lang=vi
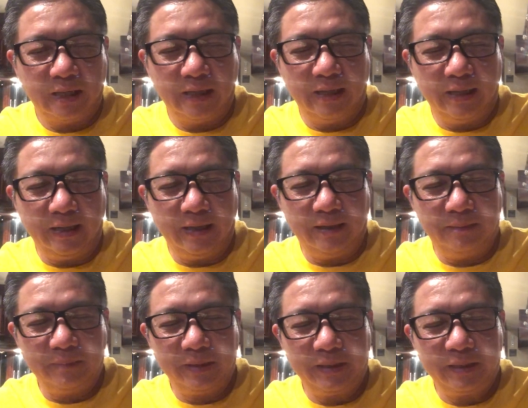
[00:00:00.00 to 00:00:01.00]
à
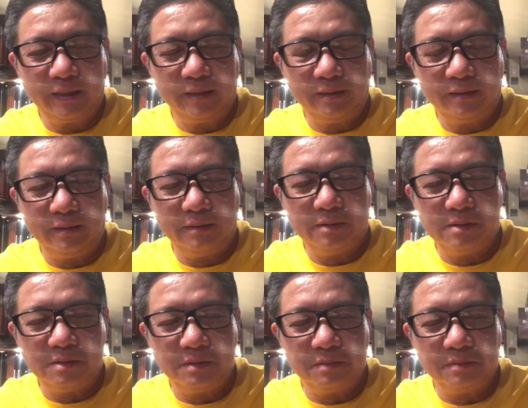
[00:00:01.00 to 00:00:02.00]
mấy
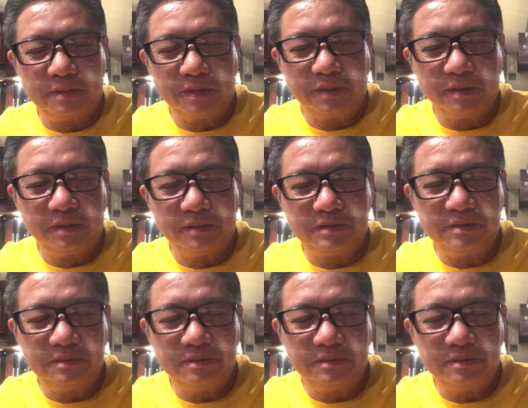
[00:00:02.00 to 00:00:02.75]
ờ, mấy ờ,